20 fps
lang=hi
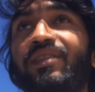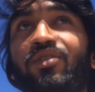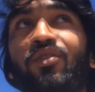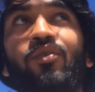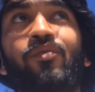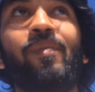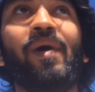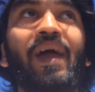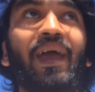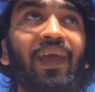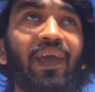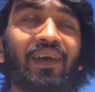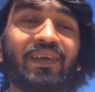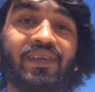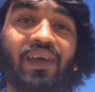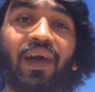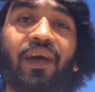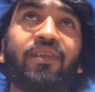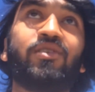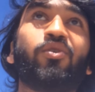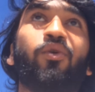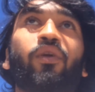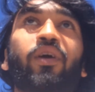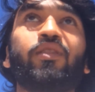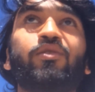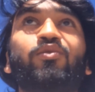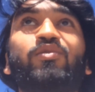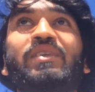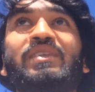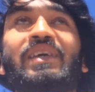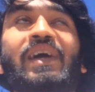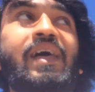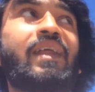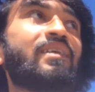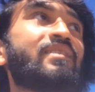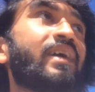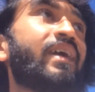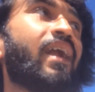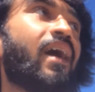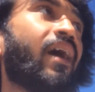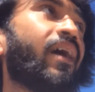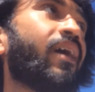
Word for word: तो मैं एक शहर छोड़ के दूसरे शहर की साइड